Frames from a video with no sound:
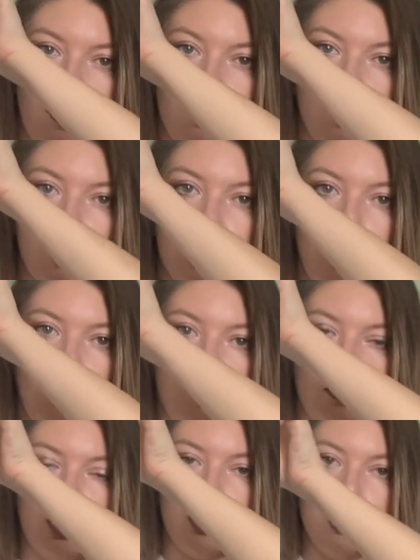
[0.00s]
то есть, как вы
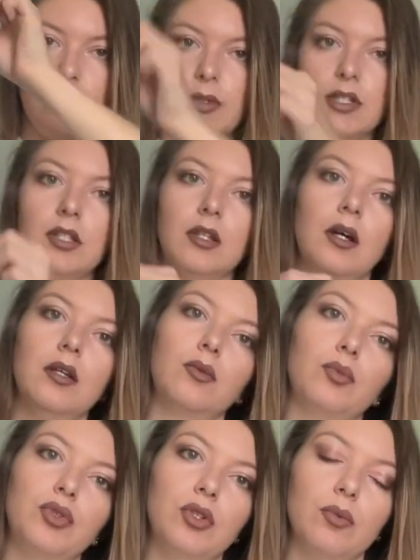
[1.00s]
можете заметить, да, она
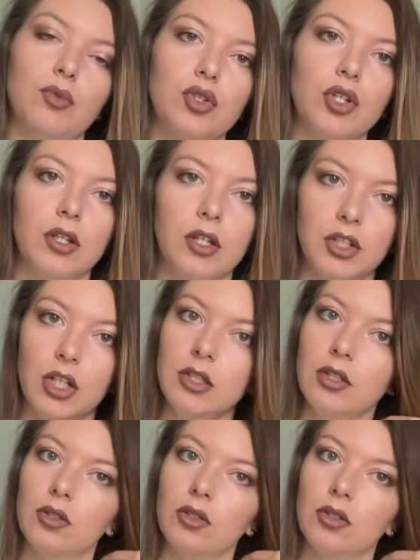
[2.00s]
будет немножко торчать.